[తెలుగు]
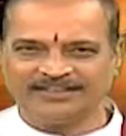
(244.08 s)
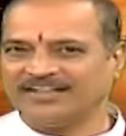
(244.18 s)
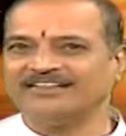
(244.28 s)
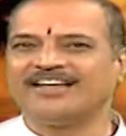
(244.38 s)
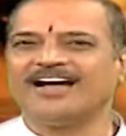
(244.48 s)

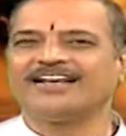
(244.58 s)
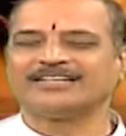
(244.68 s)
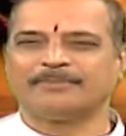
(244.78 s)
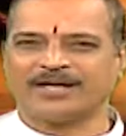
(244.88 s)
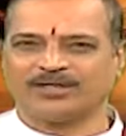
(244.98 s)
సంధ్యా
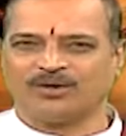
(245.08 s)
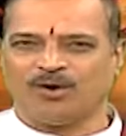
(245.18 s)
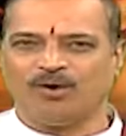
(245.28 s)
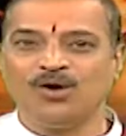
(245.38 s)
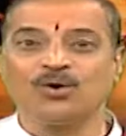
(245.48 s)
సమయంలో
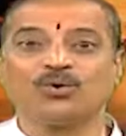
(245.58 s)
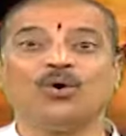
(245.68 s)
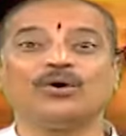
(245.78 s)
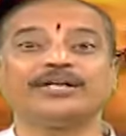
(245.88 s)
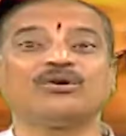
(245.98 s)

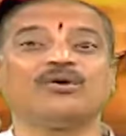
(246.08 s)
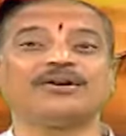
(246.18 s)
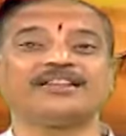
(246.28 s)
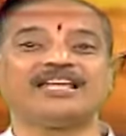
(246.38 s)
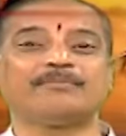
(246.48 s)
కోటి
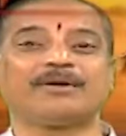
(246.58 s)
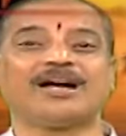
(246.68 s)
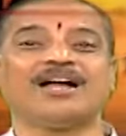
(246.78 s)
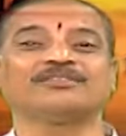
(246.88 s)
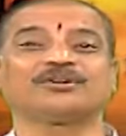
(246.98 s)
కోటి
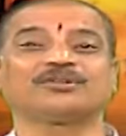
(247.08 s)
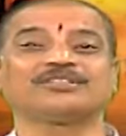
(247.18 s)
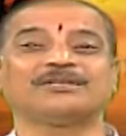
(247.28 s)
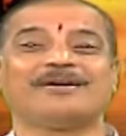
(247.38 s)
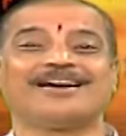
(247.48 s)
దీపకాంతులతో
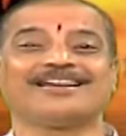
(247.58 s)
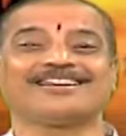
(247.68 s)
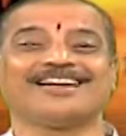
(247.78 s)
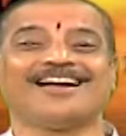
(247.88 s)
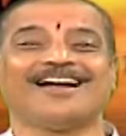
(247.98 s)

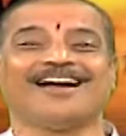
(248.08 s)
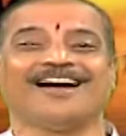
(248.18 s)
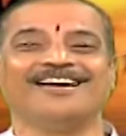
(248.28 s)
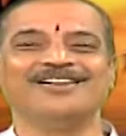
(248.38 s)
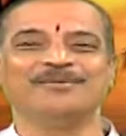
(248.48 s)
సమానంగా
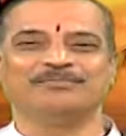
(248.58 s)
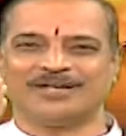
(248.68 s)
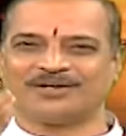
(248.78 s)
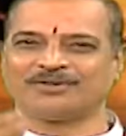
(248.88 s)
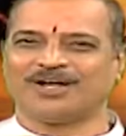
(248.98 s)
మన
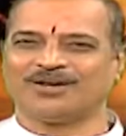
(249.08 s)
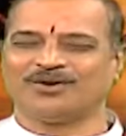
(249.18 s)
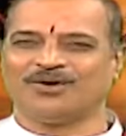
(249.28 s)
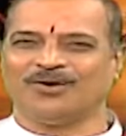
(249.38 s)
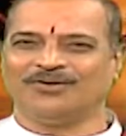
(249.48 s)

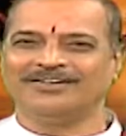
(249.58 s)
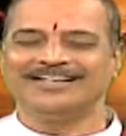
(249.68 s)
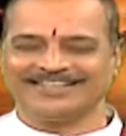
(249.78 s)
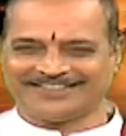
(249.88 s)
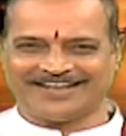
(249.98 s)
గృహంలో
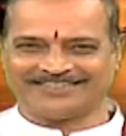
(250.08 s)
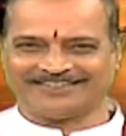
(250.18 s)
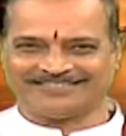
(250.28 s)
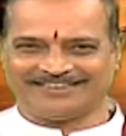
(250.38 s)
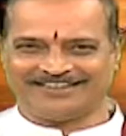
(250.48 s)

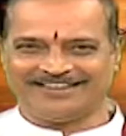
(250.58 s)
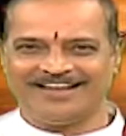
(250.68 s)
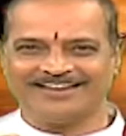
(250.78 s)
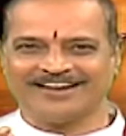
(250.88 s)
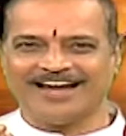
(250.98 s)
యథాశక్తి
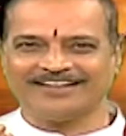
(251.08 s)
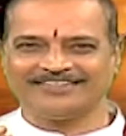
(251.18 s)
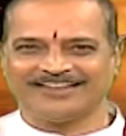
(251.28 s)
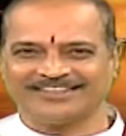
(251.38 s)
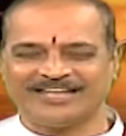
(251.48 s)

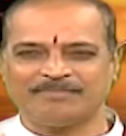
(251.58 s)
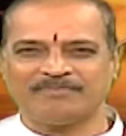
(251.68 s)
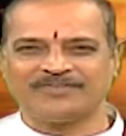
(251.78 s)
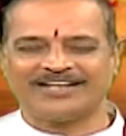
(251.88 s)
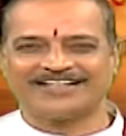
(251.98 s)
కార్తీక దీపం
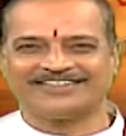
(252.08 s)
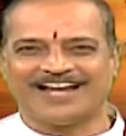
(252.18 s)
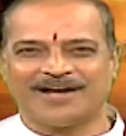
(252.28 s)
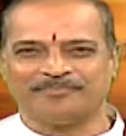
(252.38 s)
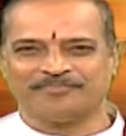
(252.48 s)

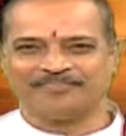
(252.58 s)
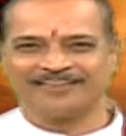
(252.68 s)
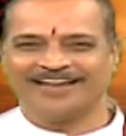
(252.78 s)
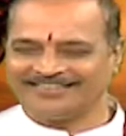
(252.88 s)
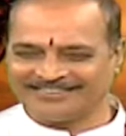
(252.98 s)
వెలిగిద్దాం
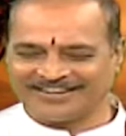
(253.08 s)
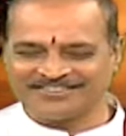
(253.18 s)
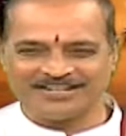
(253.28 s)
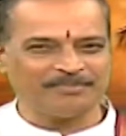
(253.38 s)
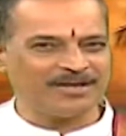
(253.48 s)
అందరి
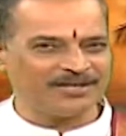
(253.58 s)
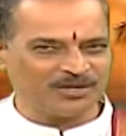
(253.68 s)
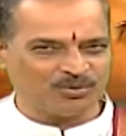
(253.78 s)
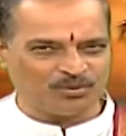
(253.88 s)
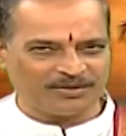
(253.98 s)
క్షేమాన్ని
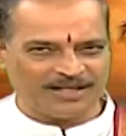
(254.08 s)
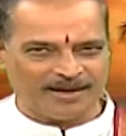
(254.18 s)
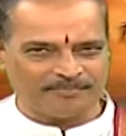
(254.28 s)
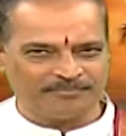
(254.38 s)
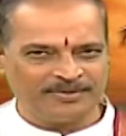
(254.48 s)

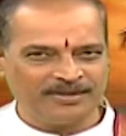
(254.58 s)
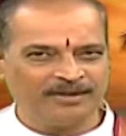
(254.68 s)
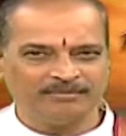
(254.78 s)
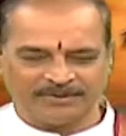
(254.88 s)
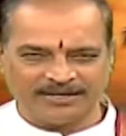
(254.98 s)
కోరుదాం
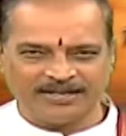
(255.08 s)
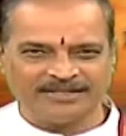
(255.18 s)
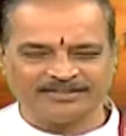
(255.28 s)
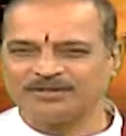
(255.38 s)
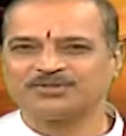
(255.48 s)
మరిన్ని
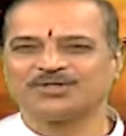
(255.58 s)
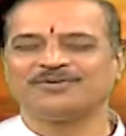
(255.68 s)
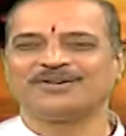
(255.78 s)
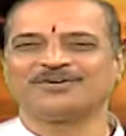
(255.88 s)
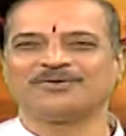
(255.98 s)

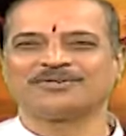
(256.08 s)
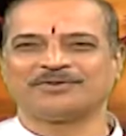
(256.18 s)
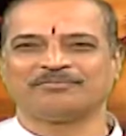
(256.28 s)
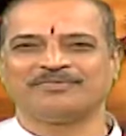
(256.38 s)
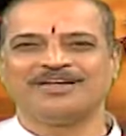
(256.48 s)
తెలుసుకోవడం
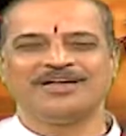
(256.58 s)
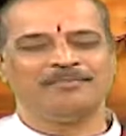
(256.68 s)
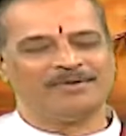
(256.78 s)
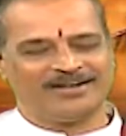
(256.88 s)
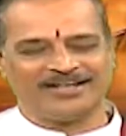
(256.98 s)
కోసం
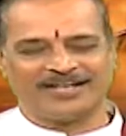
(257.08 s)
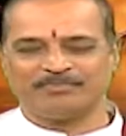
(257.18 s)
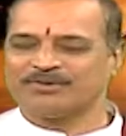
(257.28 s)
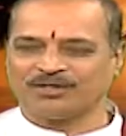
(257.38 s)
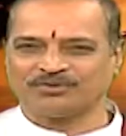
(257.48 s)
మళ్ళీ
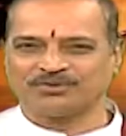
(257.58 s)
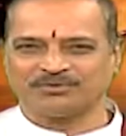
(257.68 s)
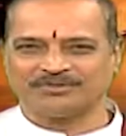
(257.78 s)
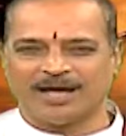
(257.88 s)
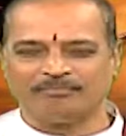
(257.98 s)
రేపు
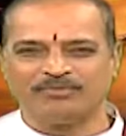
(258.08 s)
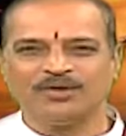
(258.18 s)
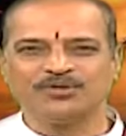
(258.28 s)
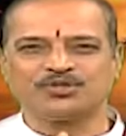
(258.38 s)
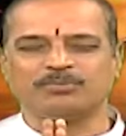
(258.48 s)
కలుసుకుందాం
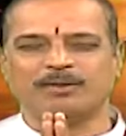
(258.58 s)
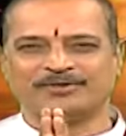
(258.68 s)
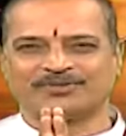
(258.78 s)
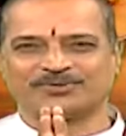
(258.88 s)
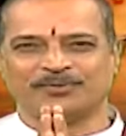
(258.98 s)
శుభమస్తు